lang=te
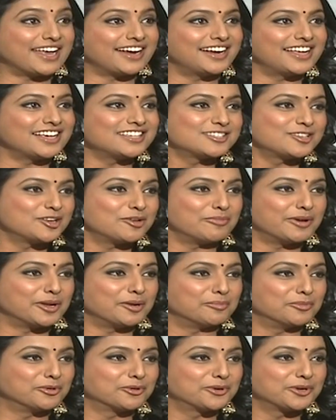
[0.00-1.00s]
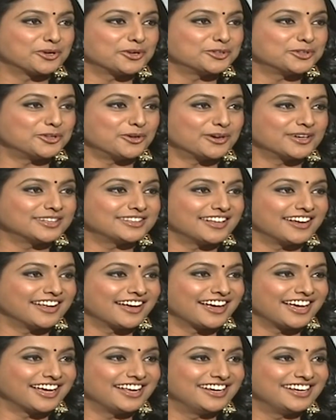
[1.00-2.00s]
ప్యారడైజ్ లో మనం ముగ్గురం
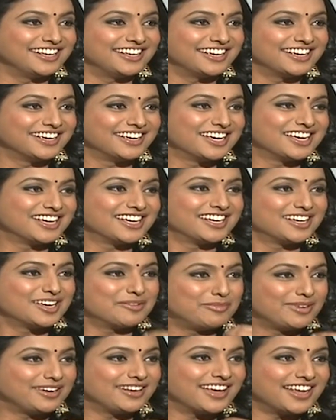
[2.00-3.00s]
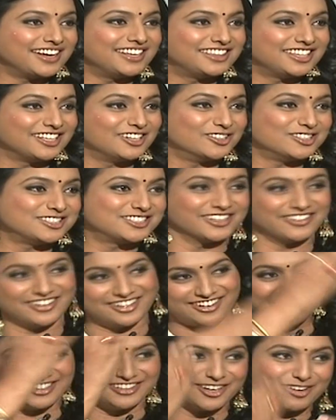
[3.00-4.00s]
దొంగతనంగా వెళ్ళి బిర్యానీ తినొచ్చే
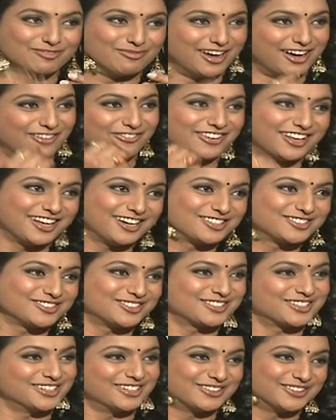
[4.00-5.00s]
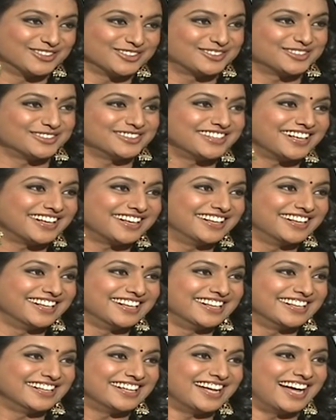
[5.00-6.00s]
వాళ్ళం అందరూ మాఫ్లర్ చుట్టుకొని గుర్తుందా
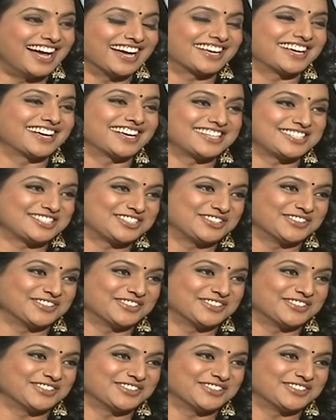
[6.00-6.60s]
అక్కకి